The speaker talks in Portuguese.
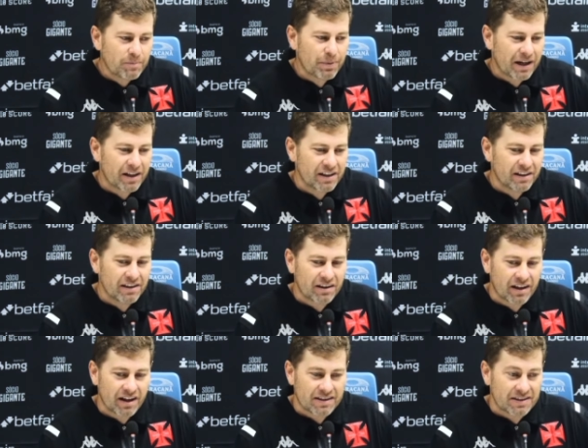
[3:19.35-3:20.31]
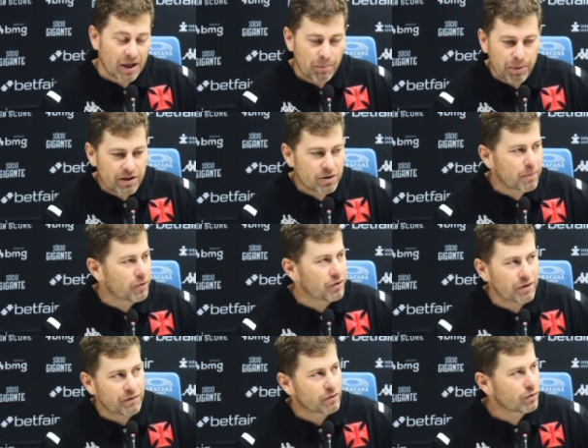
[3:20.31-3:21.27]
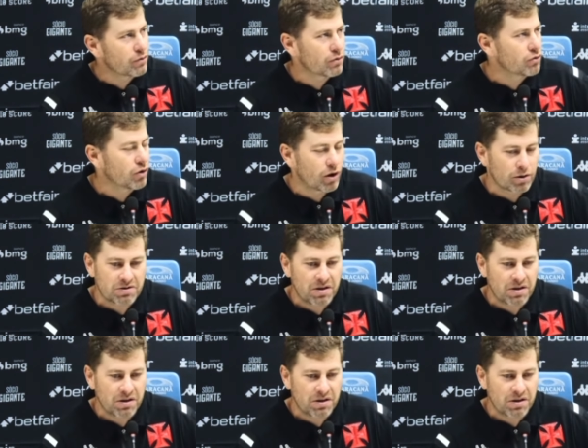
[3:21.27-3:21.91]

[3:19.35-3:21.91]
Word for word: para ele estar tá sempre disponível em todos os jogos,